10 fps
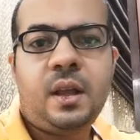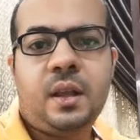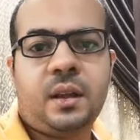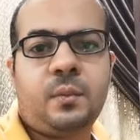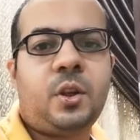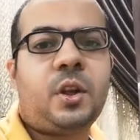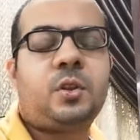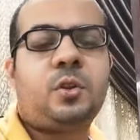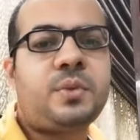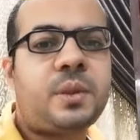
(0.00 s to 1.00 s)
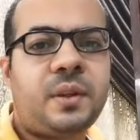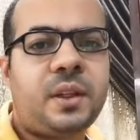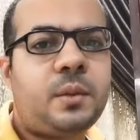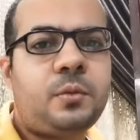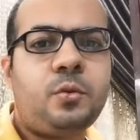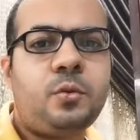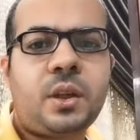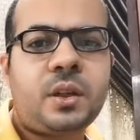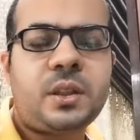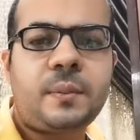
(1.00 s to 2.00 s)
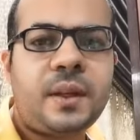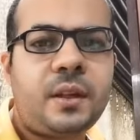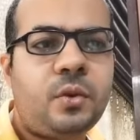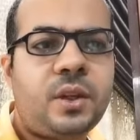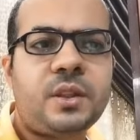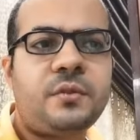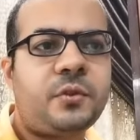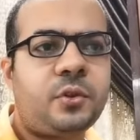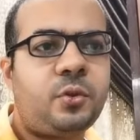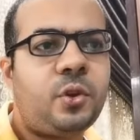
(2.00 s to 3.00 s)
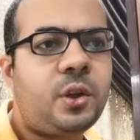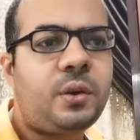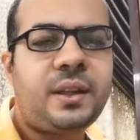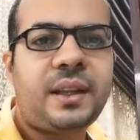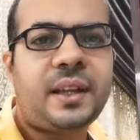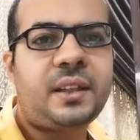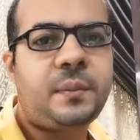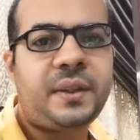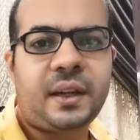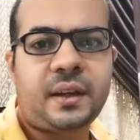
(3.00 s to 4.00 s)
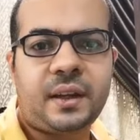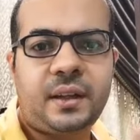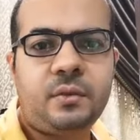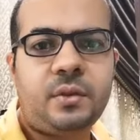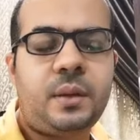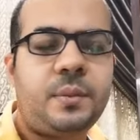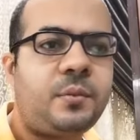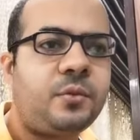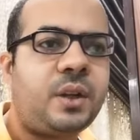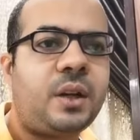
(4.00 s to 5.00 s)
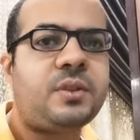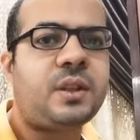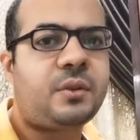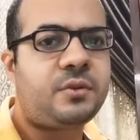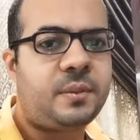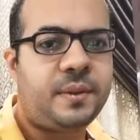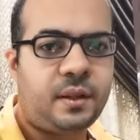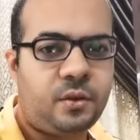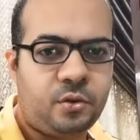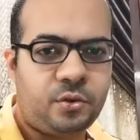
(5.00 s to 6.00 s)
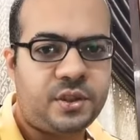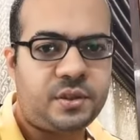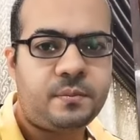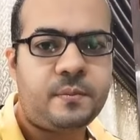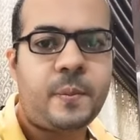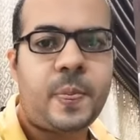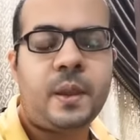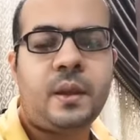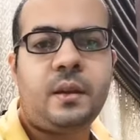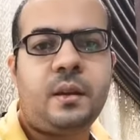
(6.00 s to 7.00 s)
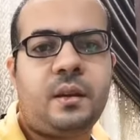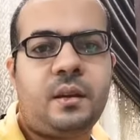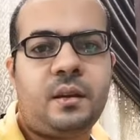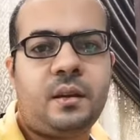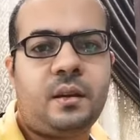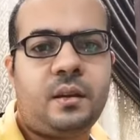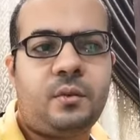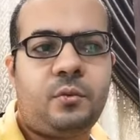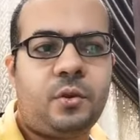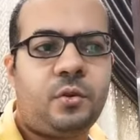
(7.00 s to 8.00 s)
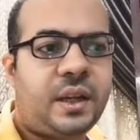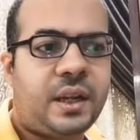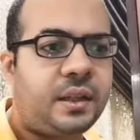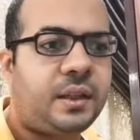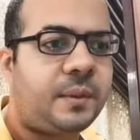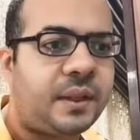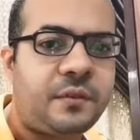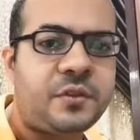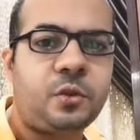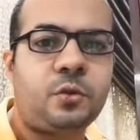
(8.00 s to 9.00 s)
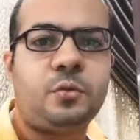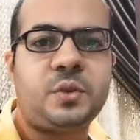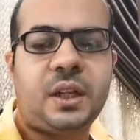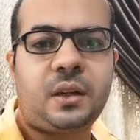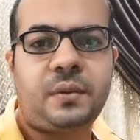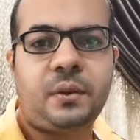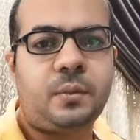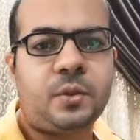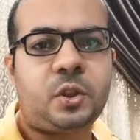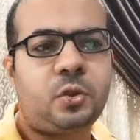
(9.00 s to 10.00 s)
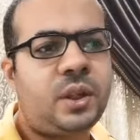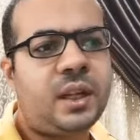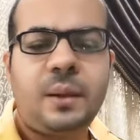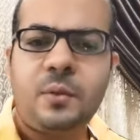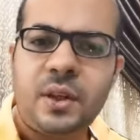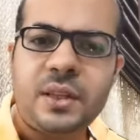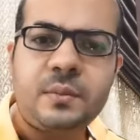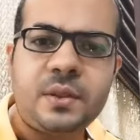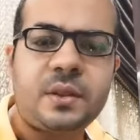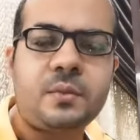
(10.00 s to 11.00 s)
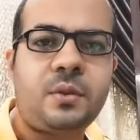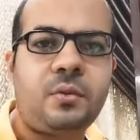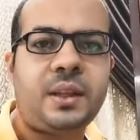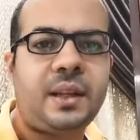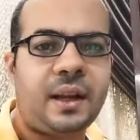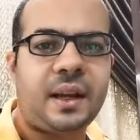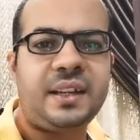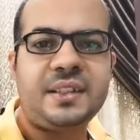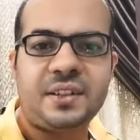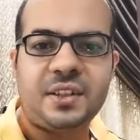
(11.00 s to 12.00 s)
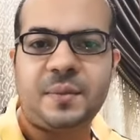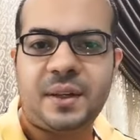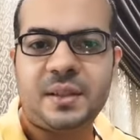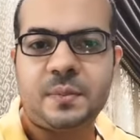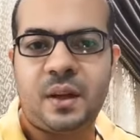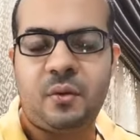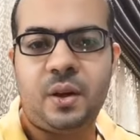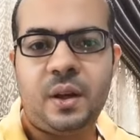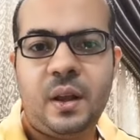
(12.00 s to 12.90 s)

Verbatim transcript: اللي بيقول لك الدروب شيبنج ده بدون راس مال وصفر دولار وده حد بيضحك عليك وغالبا بيكون عاوز عاوز يبيع لك كورس آه ويقول لك يعني ان ما تخافش ادخل ومش عارف ايه ولما تدخل يقول لك لا ما هو لازم استثمار وكده لا خليك صريح مع الناس من الاول